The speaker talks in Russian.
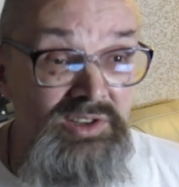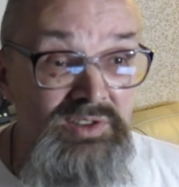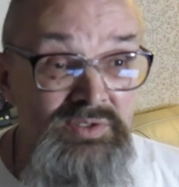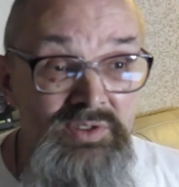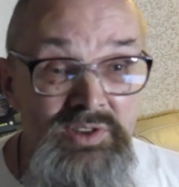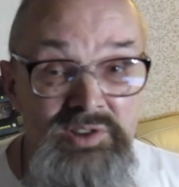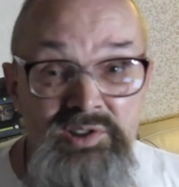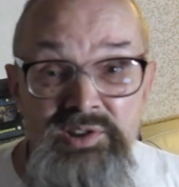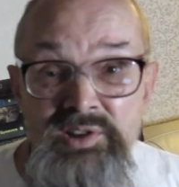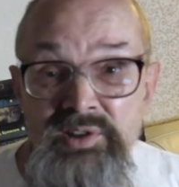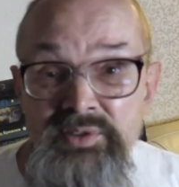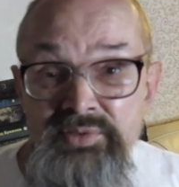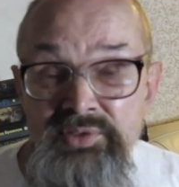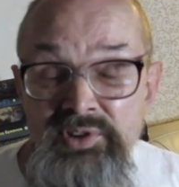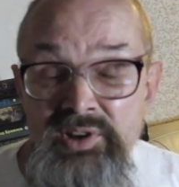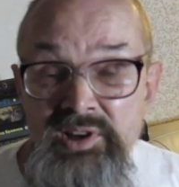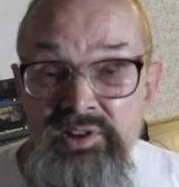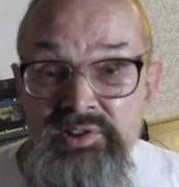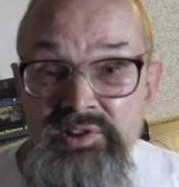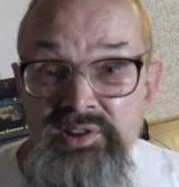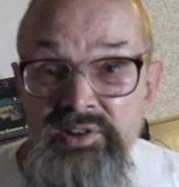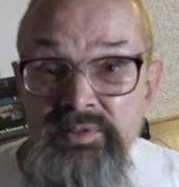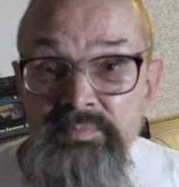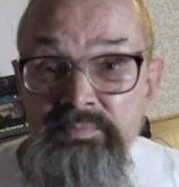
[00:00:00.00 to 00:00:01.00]
Известная
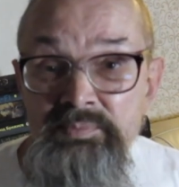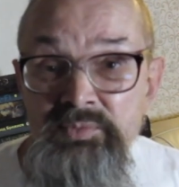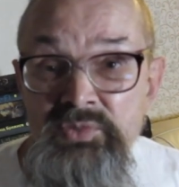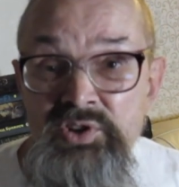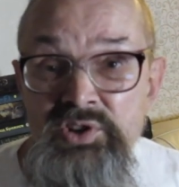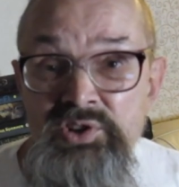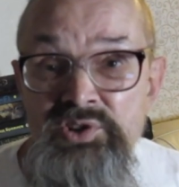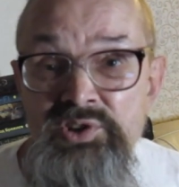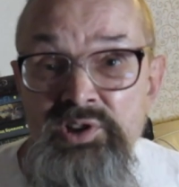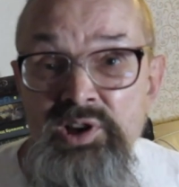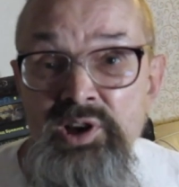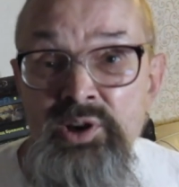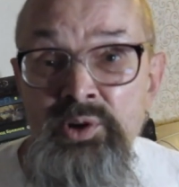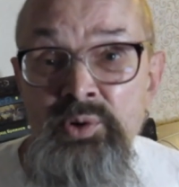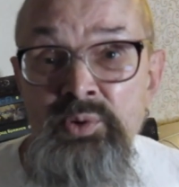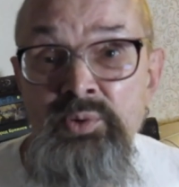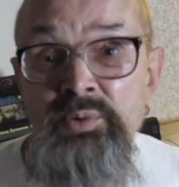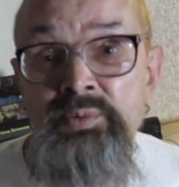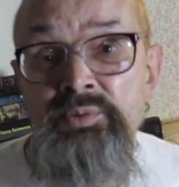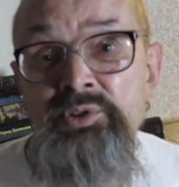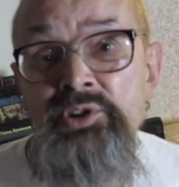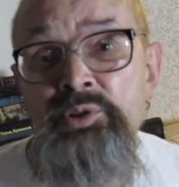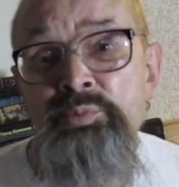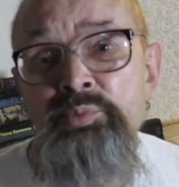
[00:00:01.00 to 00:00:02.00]
фраза, не
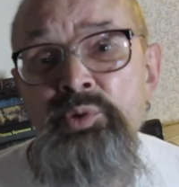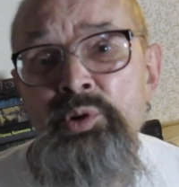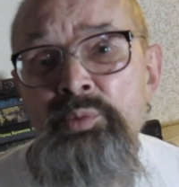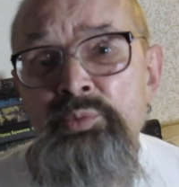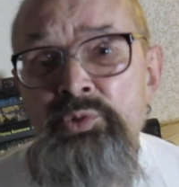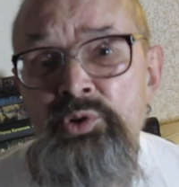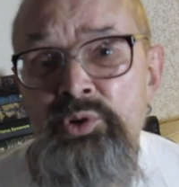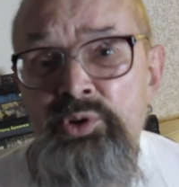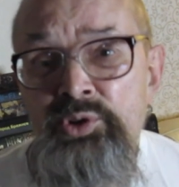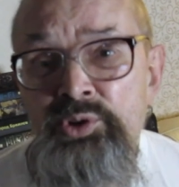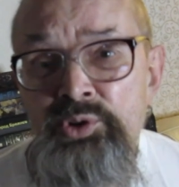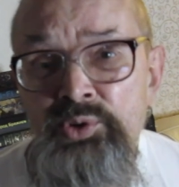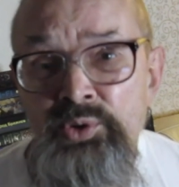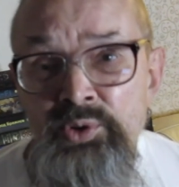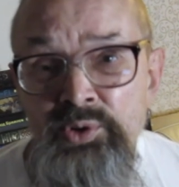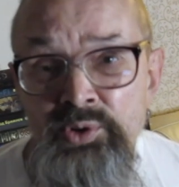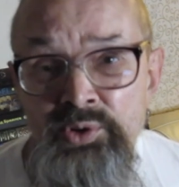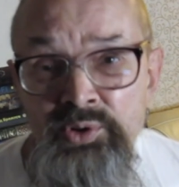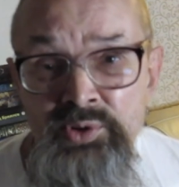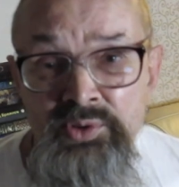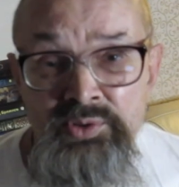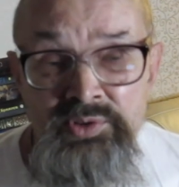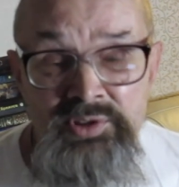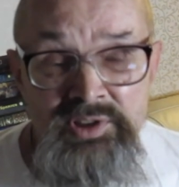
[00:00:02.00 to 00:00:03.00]
знаю, не помню, кто
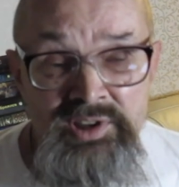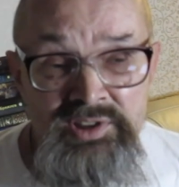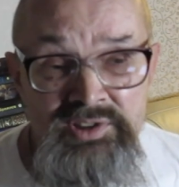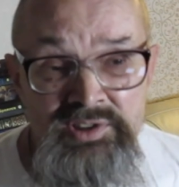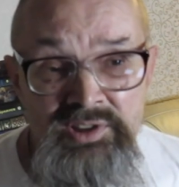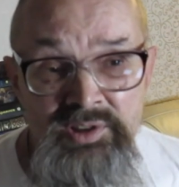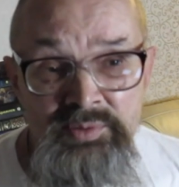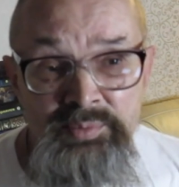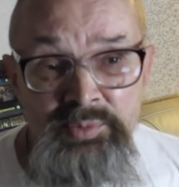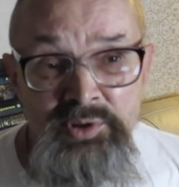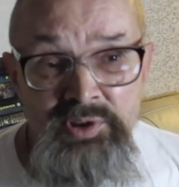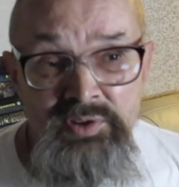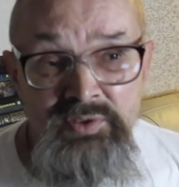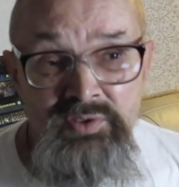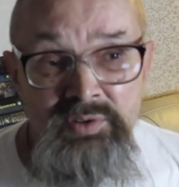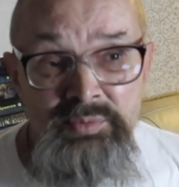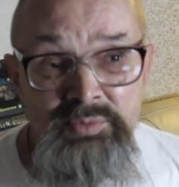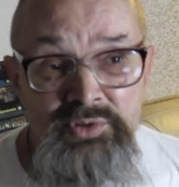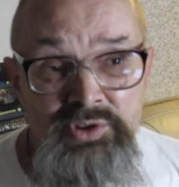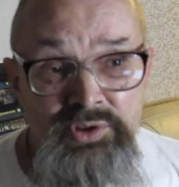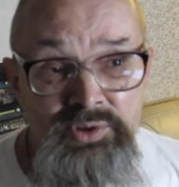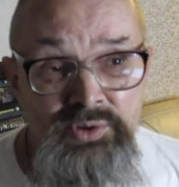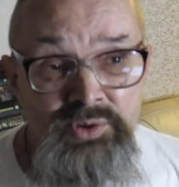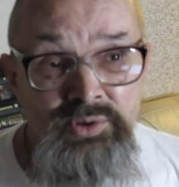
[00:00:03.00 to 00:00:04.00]
ее сказал
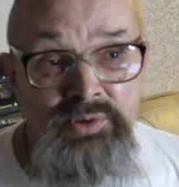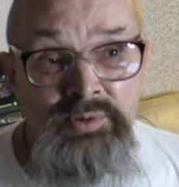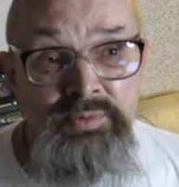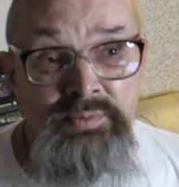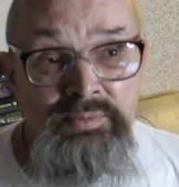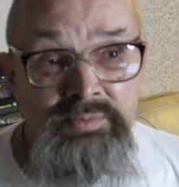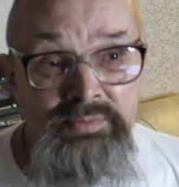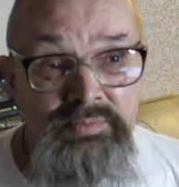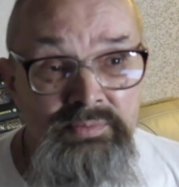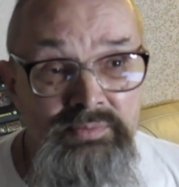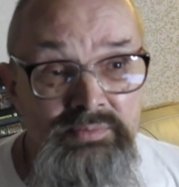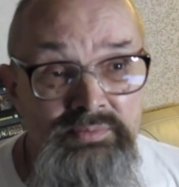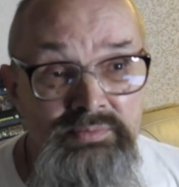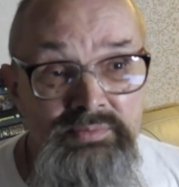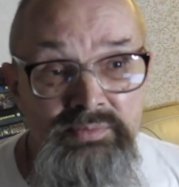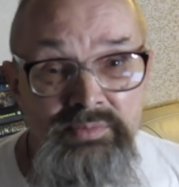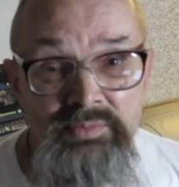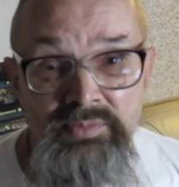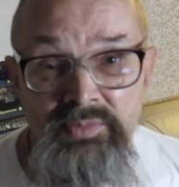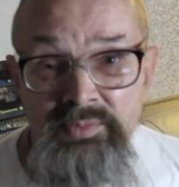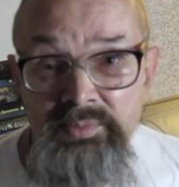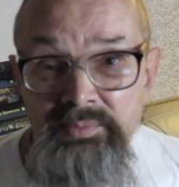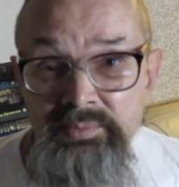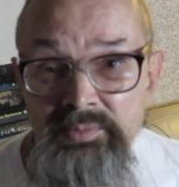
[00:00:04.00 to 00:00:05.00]
первым, что
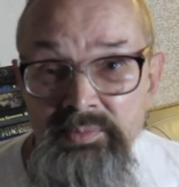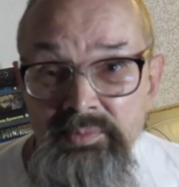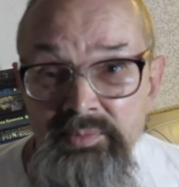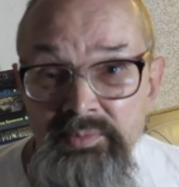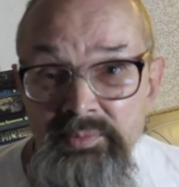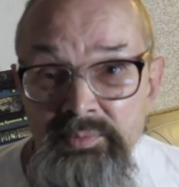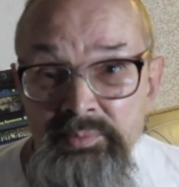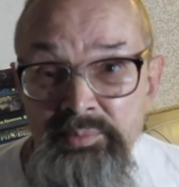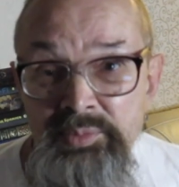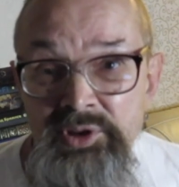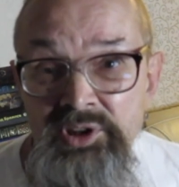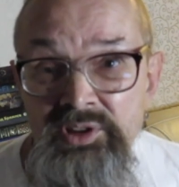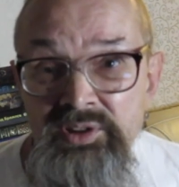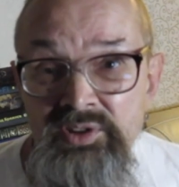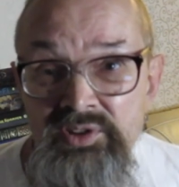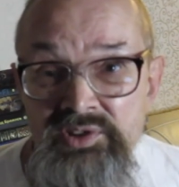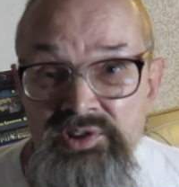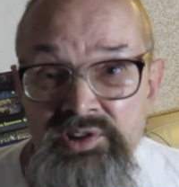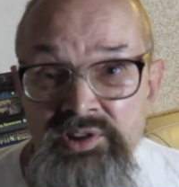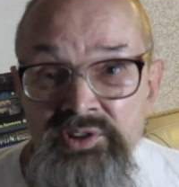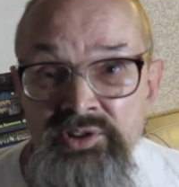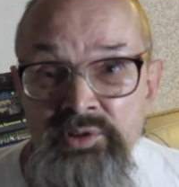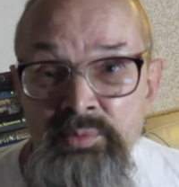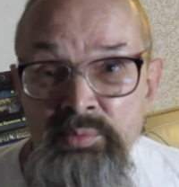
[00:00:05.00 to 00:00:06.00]

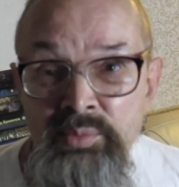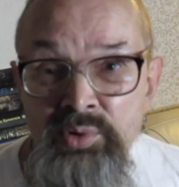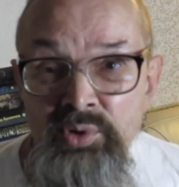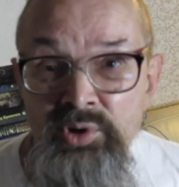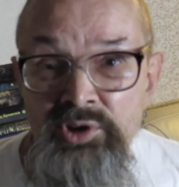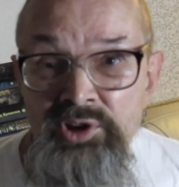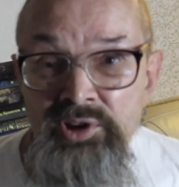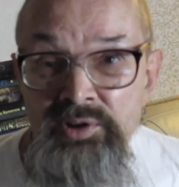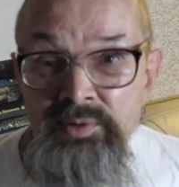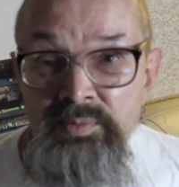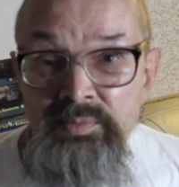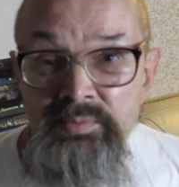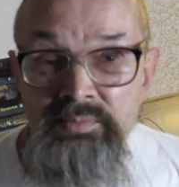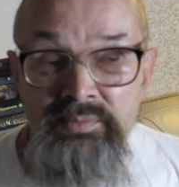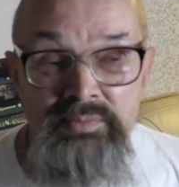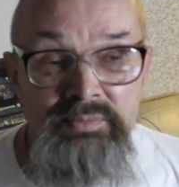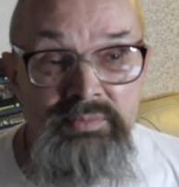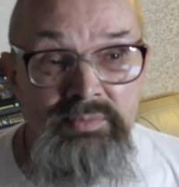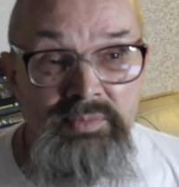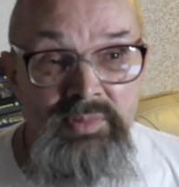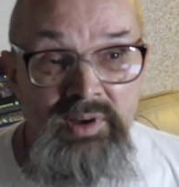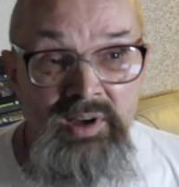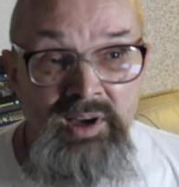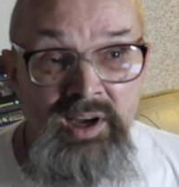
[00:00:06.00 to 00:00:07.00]
Битлз – это боги,
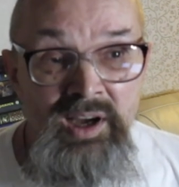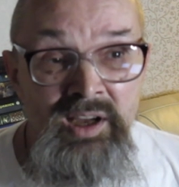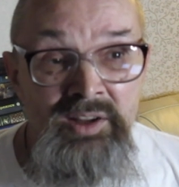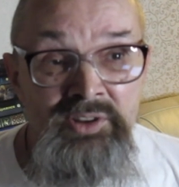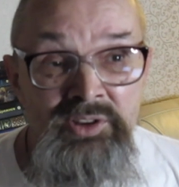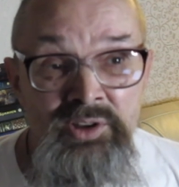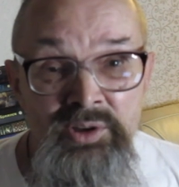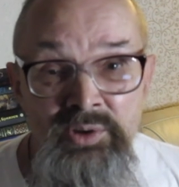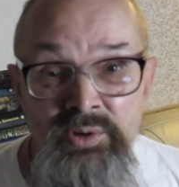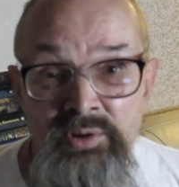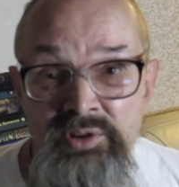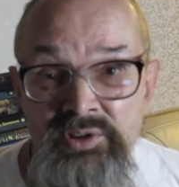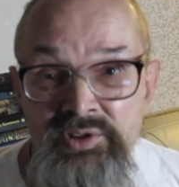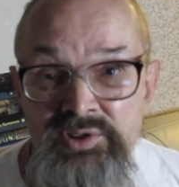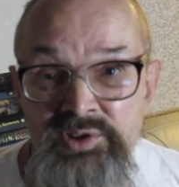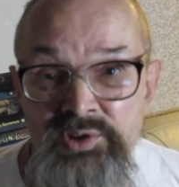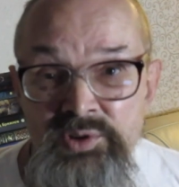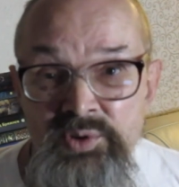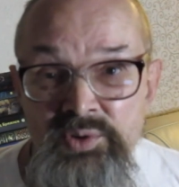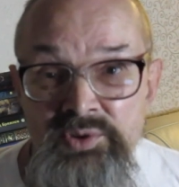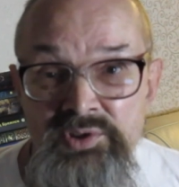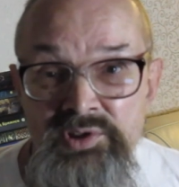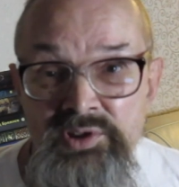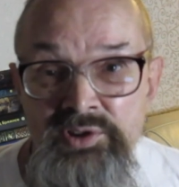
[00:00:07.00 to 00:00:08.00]
а The Rolling
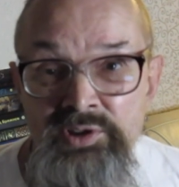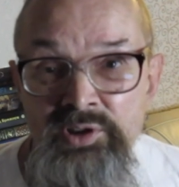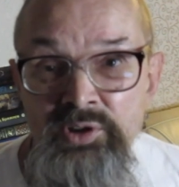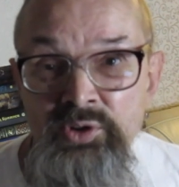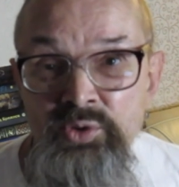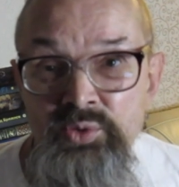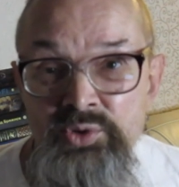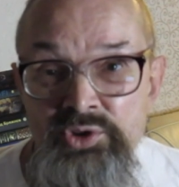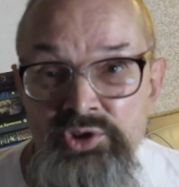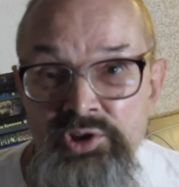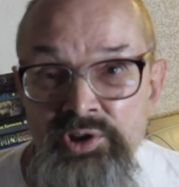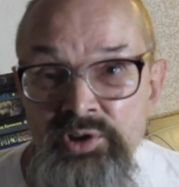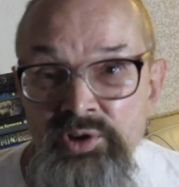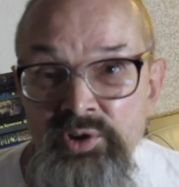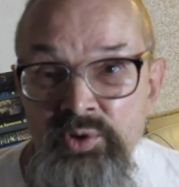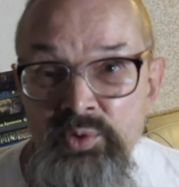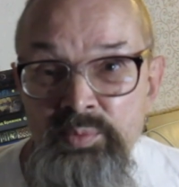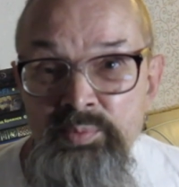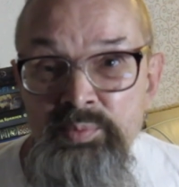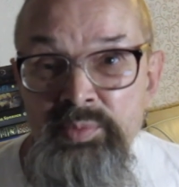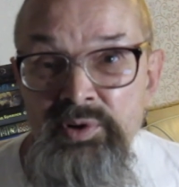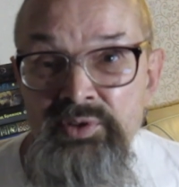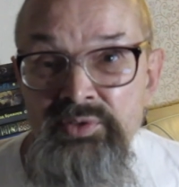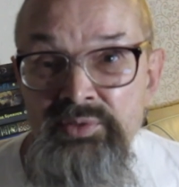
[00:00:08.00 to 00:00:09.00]
Stones – это лучшая
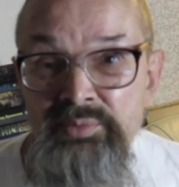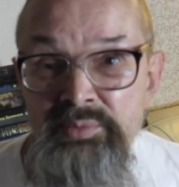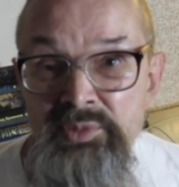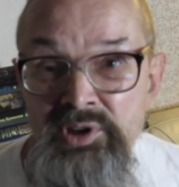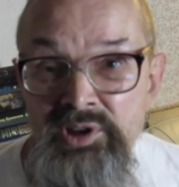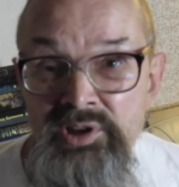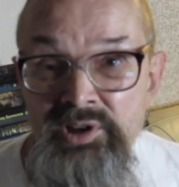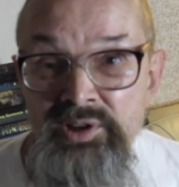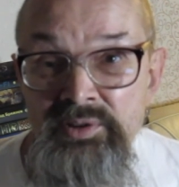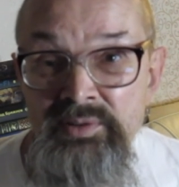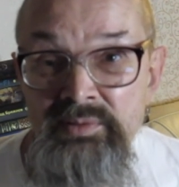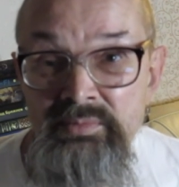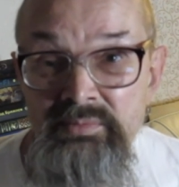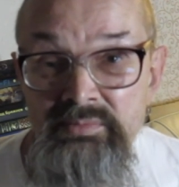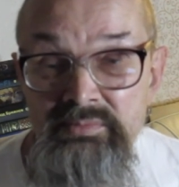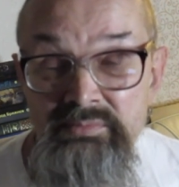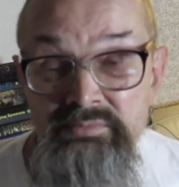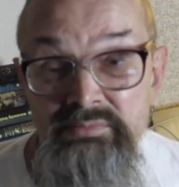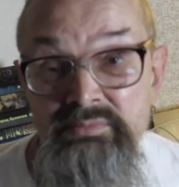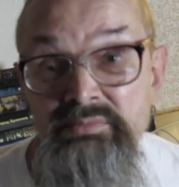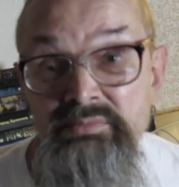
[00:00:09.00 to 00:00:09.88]
группа в мире.